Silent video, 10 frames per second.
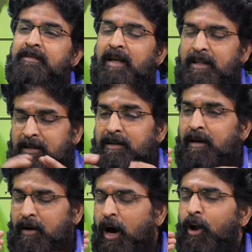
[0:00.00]
అని
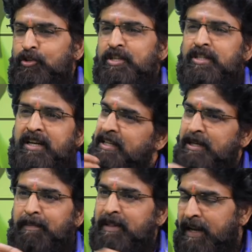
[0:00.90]
ఆలోచించండి నేను
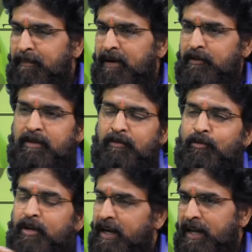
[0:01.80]
చెప్పింది నమ్మ
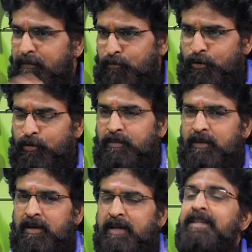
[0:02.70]
గుడ్డిగా నమ్మొద్దు
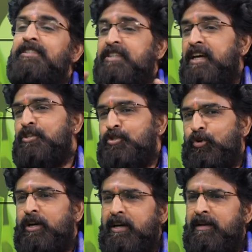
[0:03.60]
చేసి
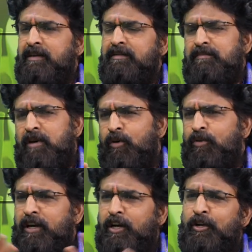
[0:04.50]
చూడండి
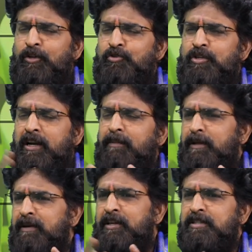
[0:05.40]
బాగుంటే కంటిన్యూ చేయండి
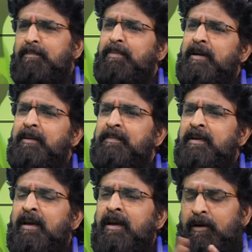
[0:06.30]
పది మందికి చెప్పండి
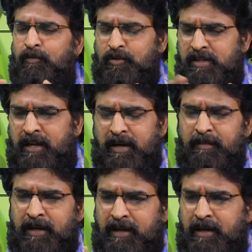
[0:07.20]
రోజునగా
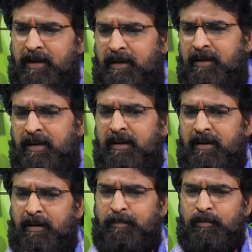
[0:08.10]
మనకి
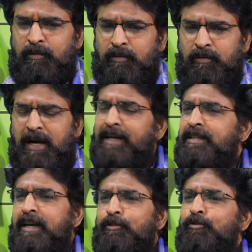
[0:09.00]
రేపు
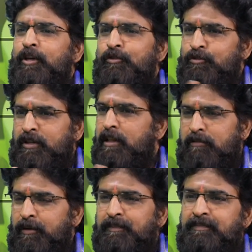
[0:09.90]
అక్షయ తృతీయ వస్తుంది
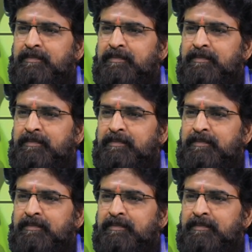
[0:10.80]
ఆదివారం